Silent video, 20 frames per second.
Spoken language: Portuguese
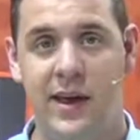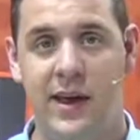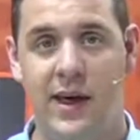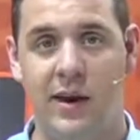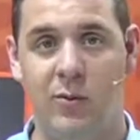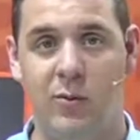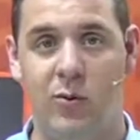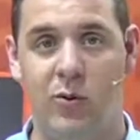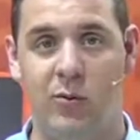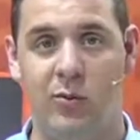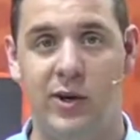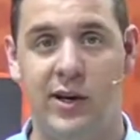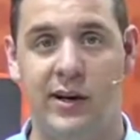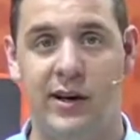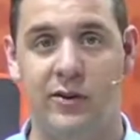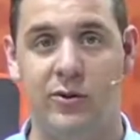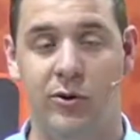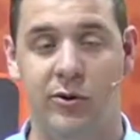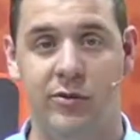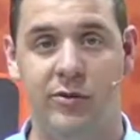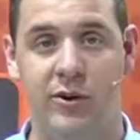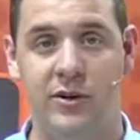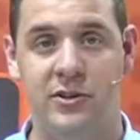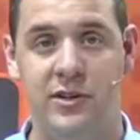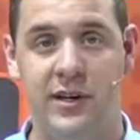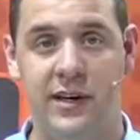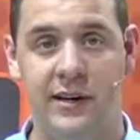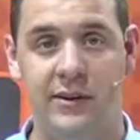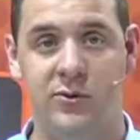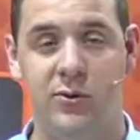Era um comunicador, foi
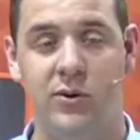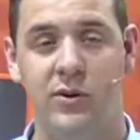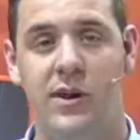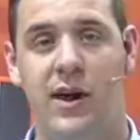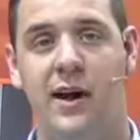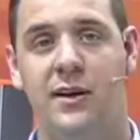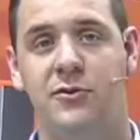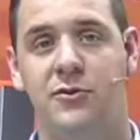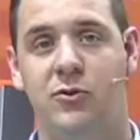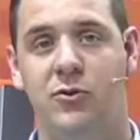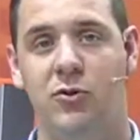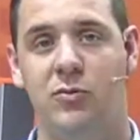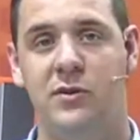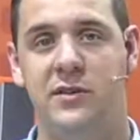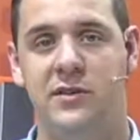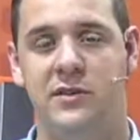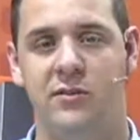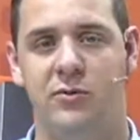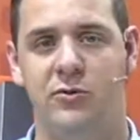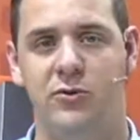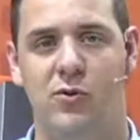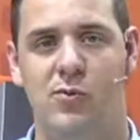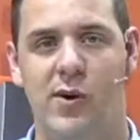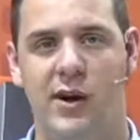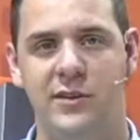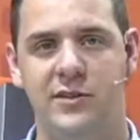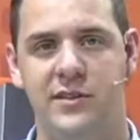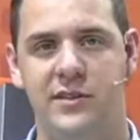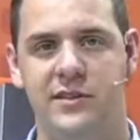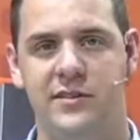diretor da Rádio Clube de São João
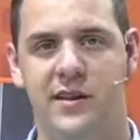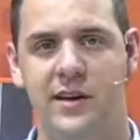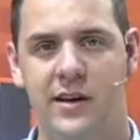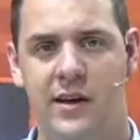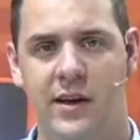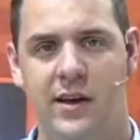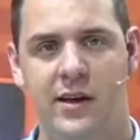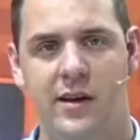Batista